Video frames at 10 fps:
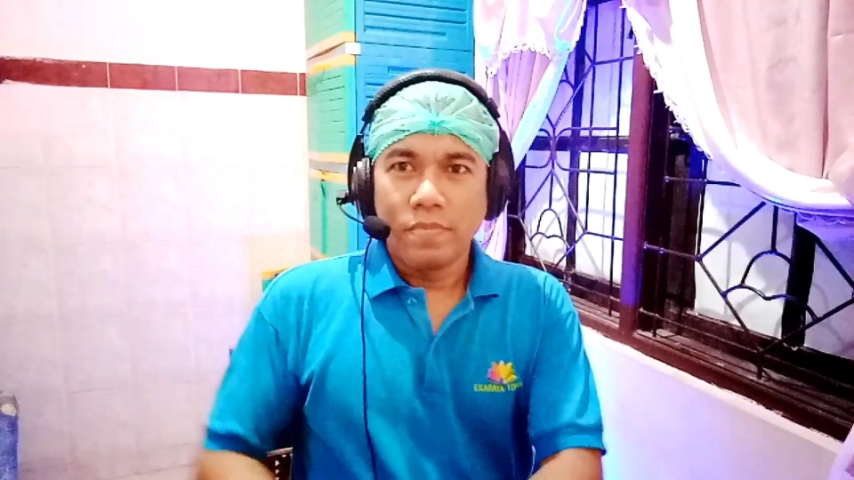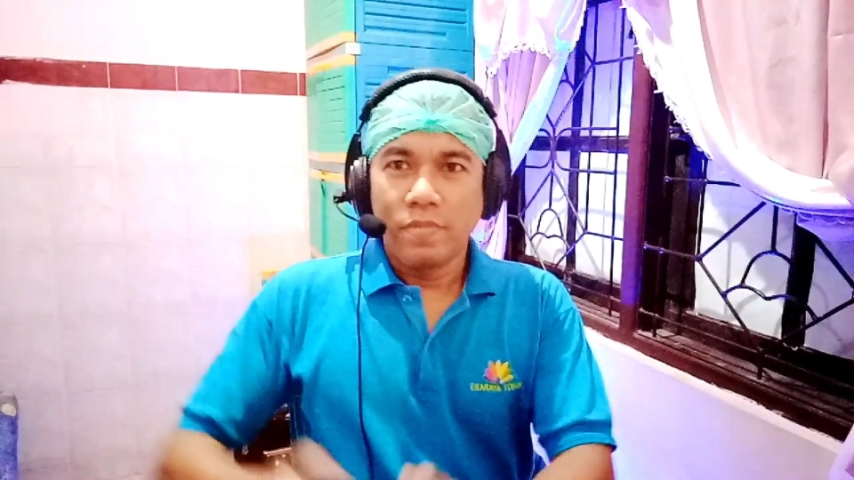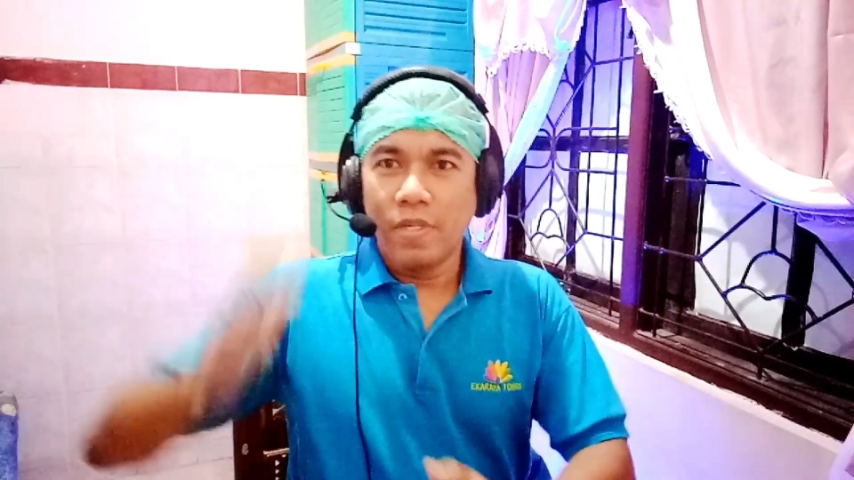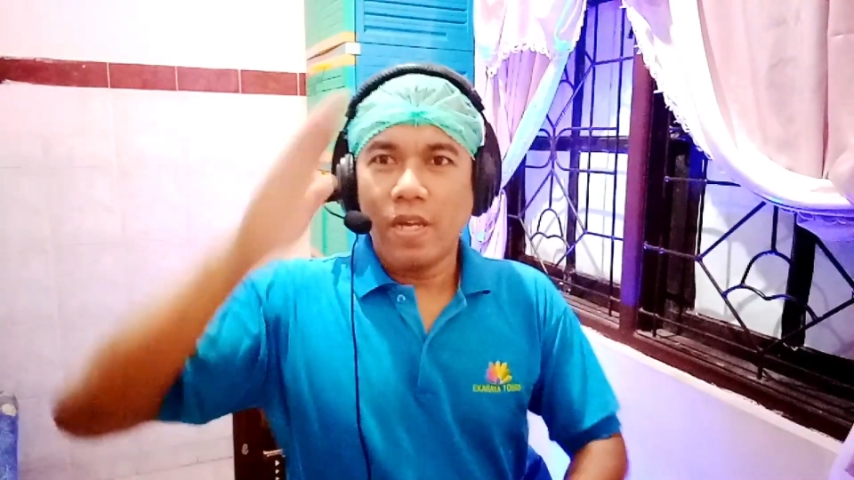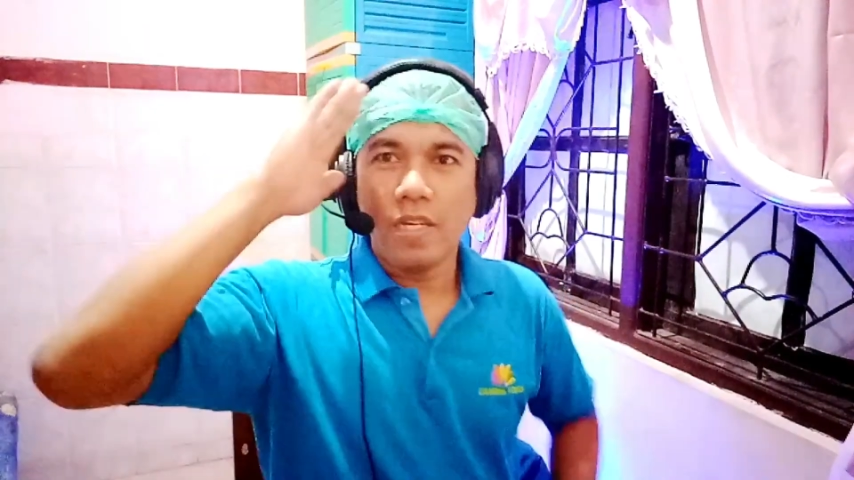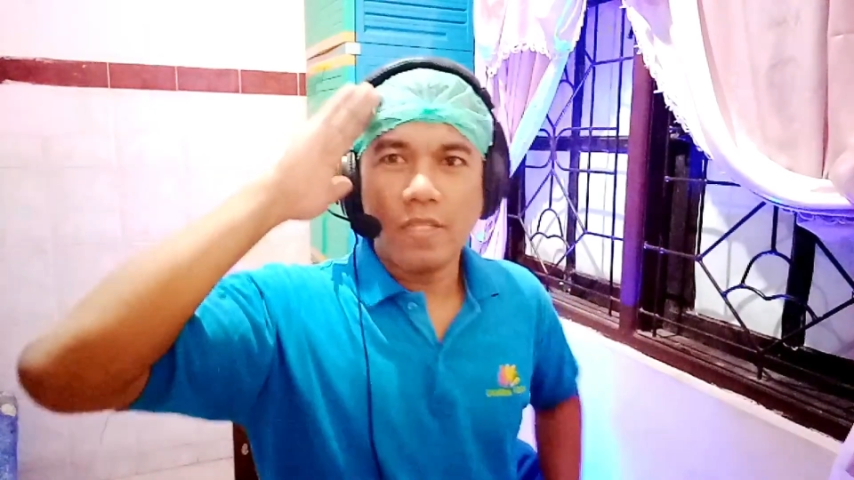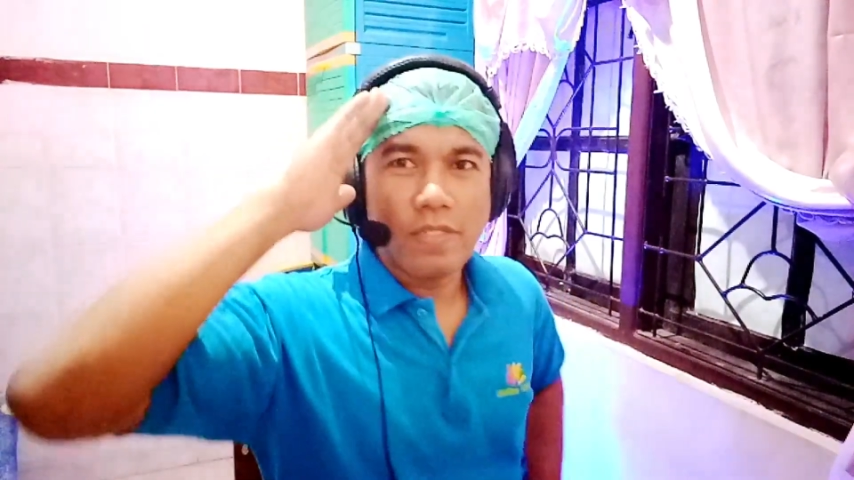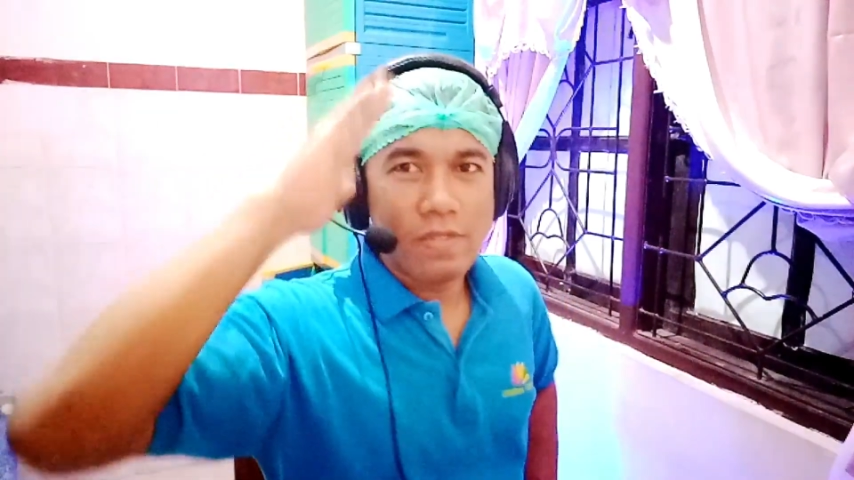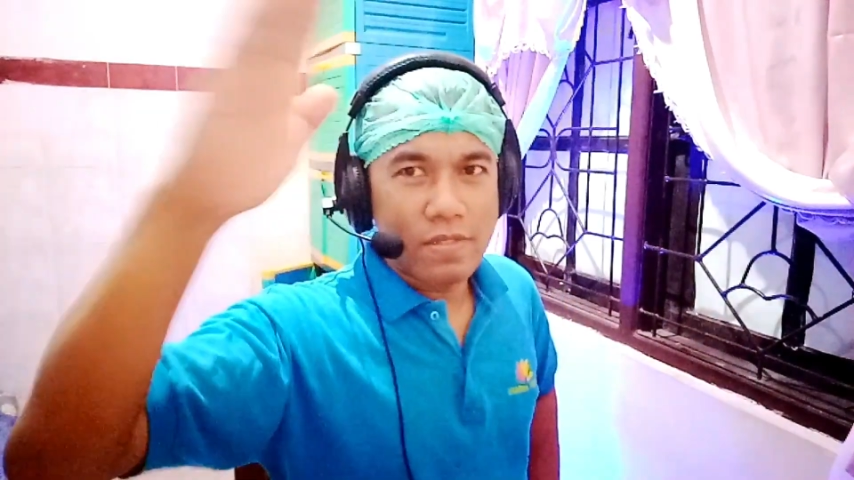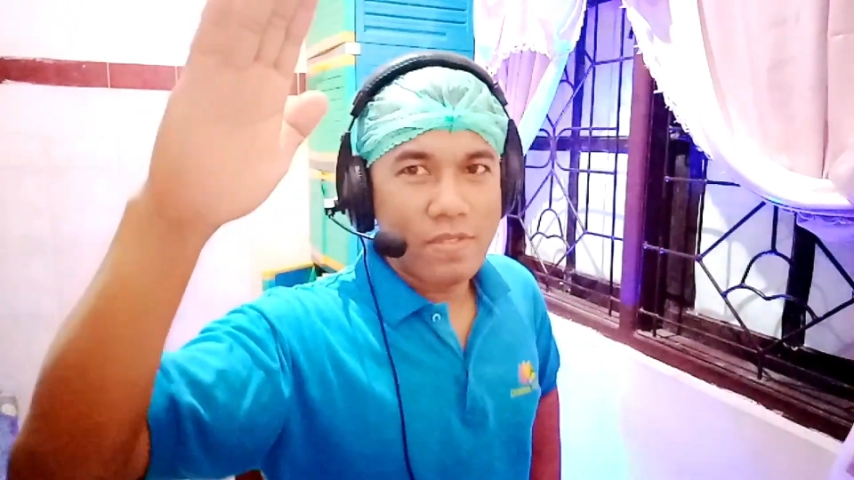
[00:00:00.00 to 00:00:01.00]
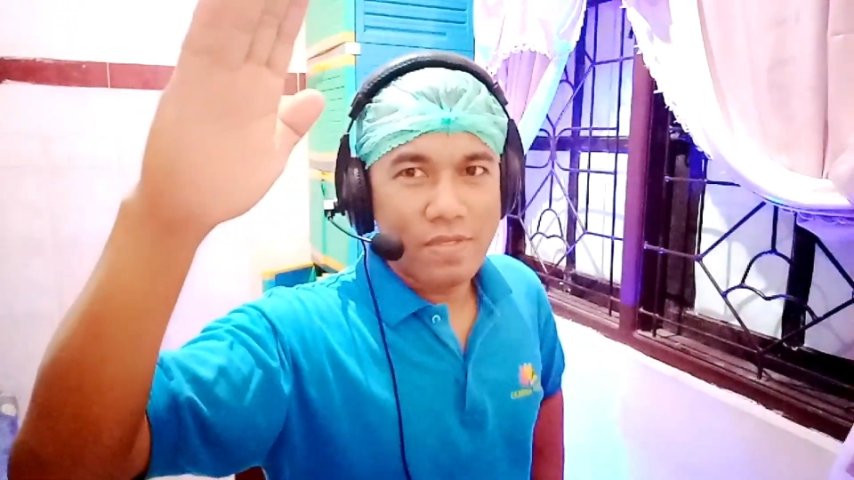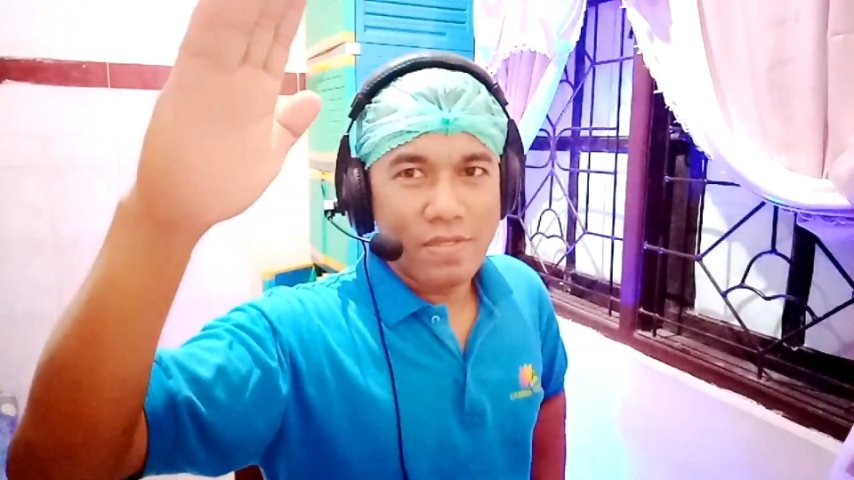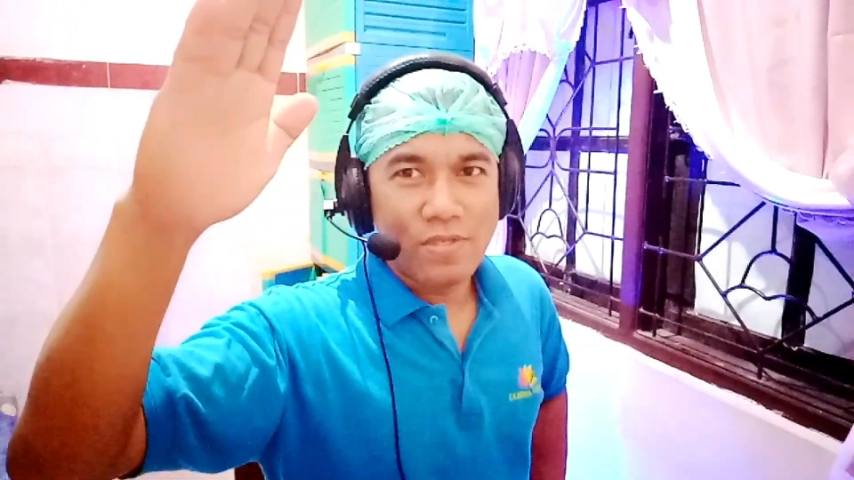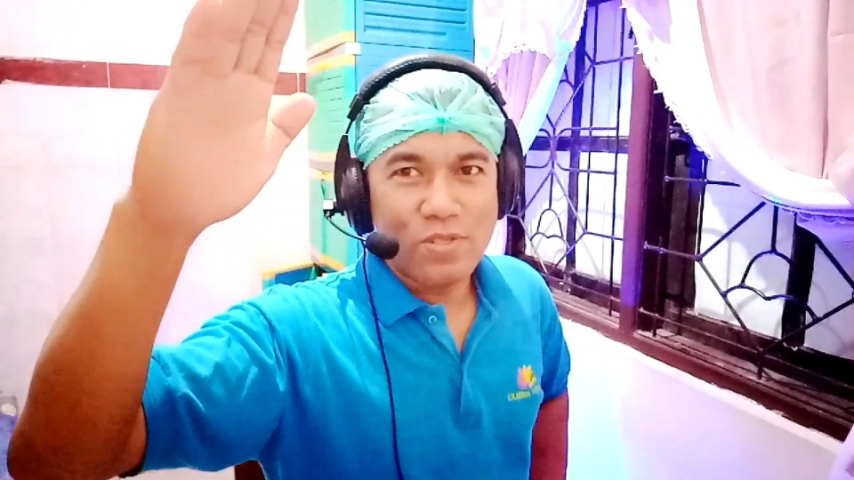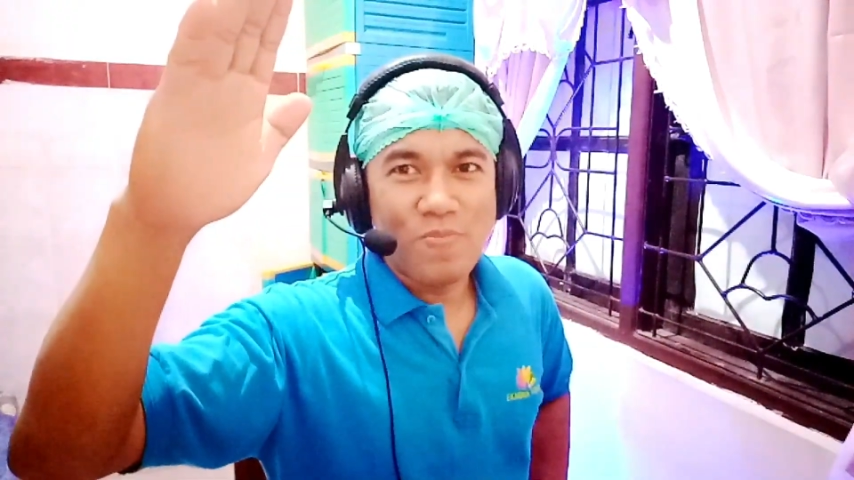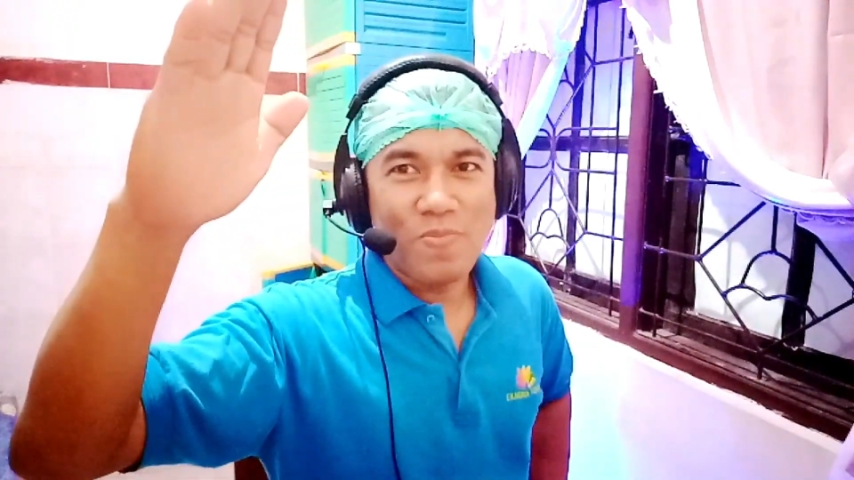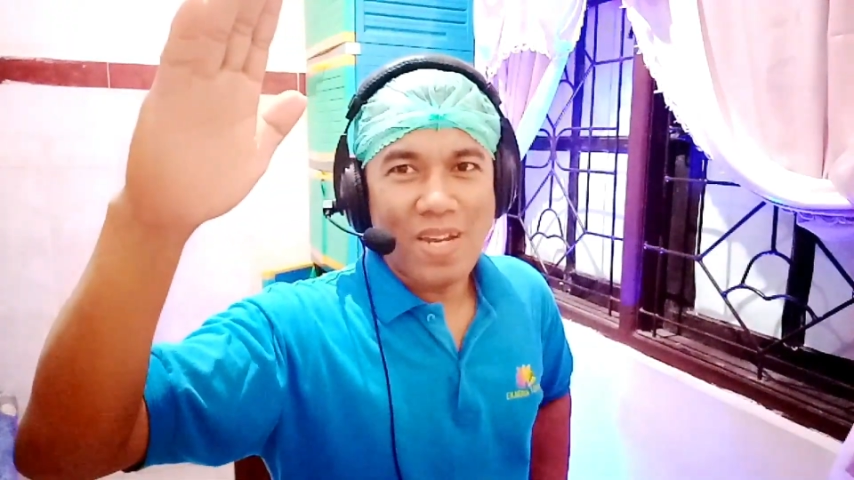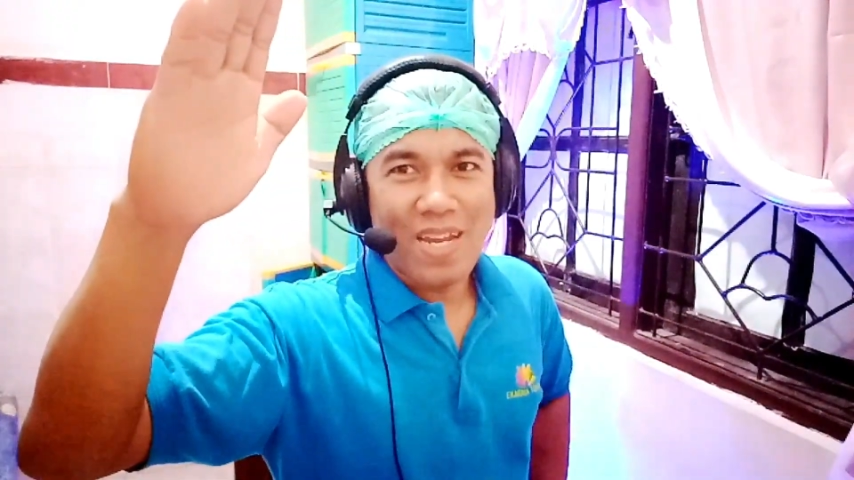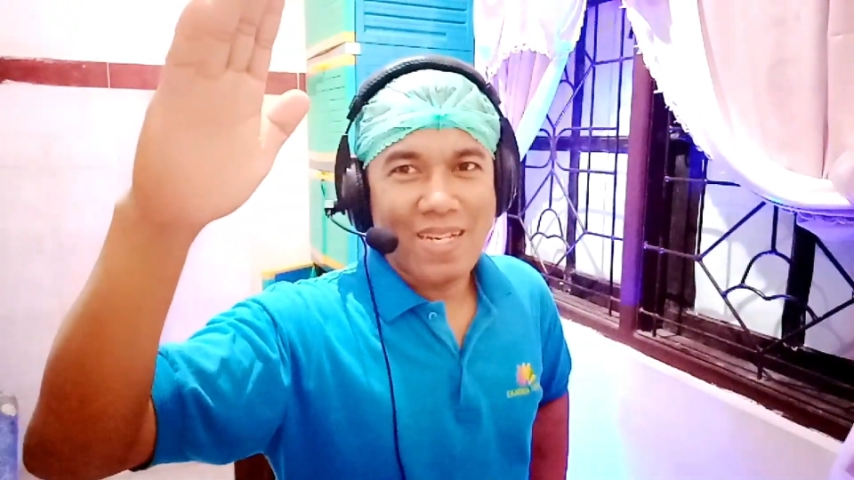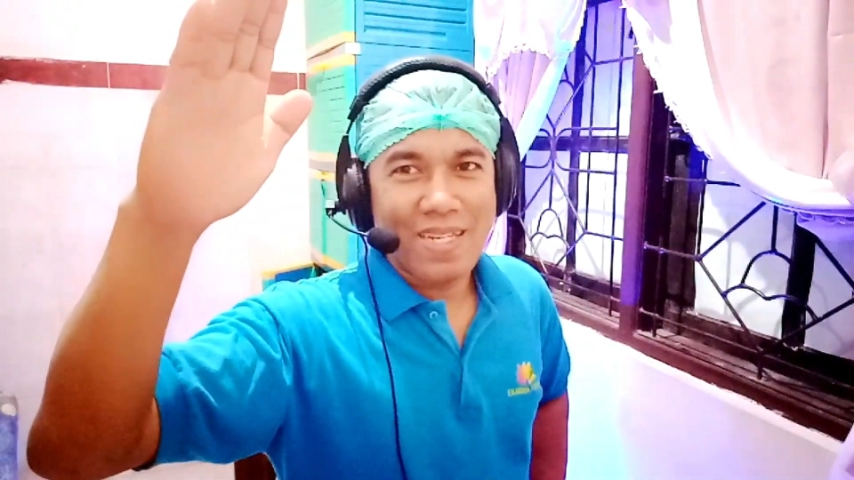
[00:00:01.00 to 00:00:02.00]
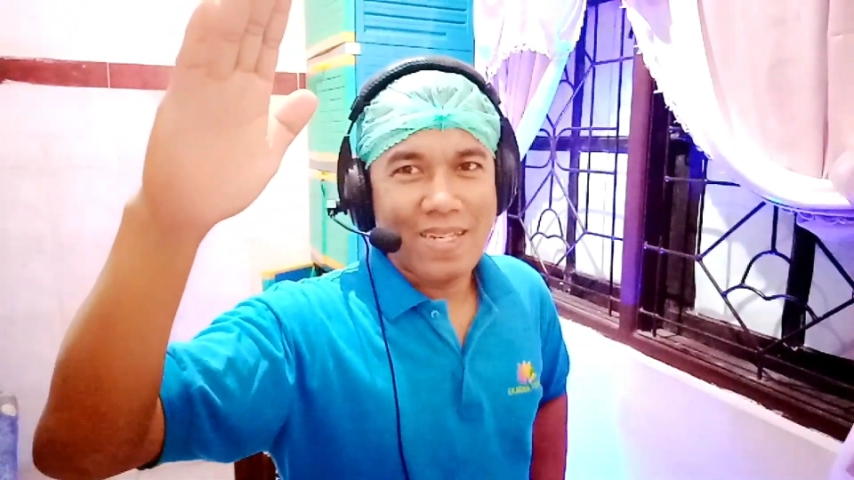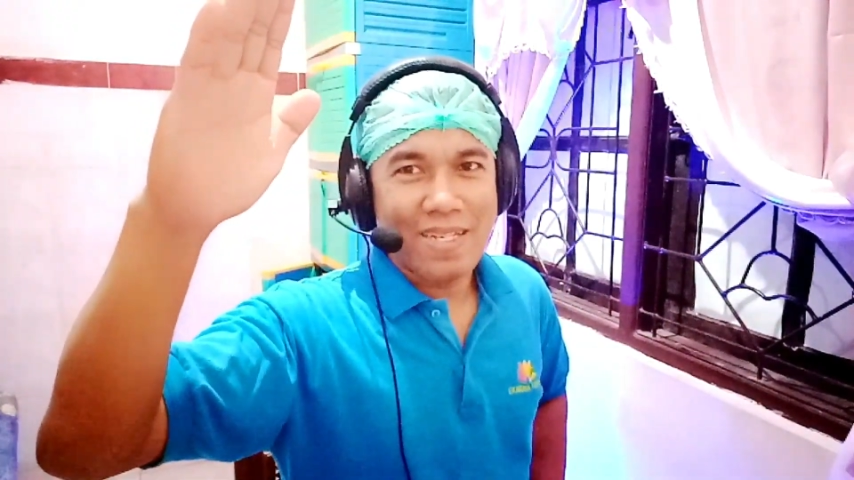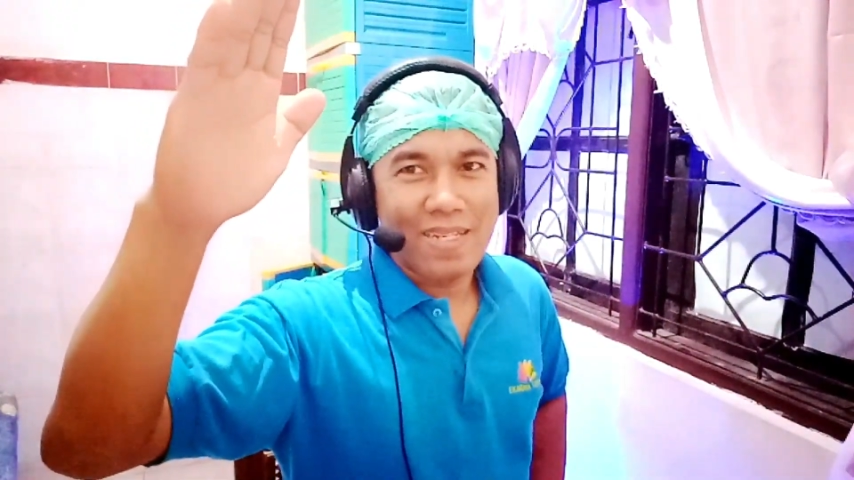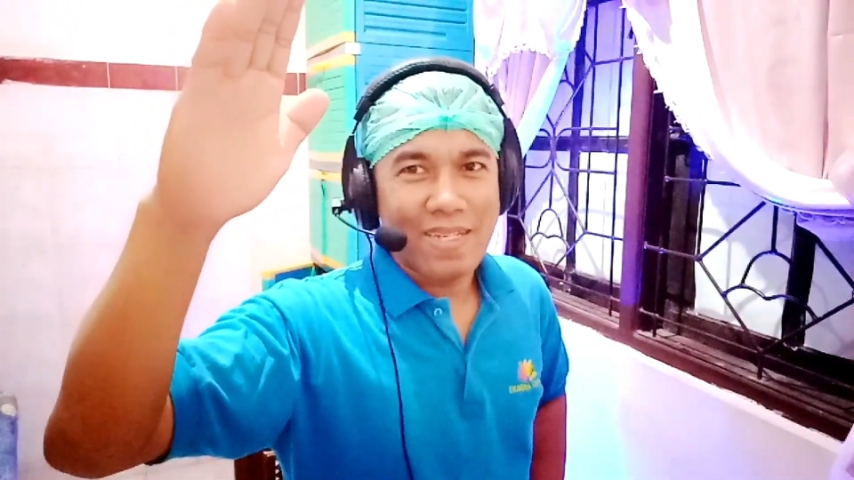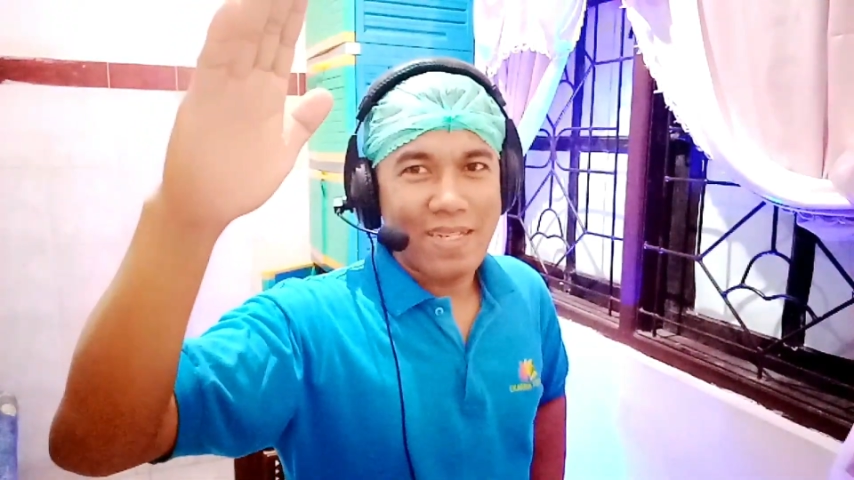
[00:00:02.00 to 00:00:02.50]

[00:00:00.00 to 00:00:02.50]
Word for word: Ya guys, jumpa lagi.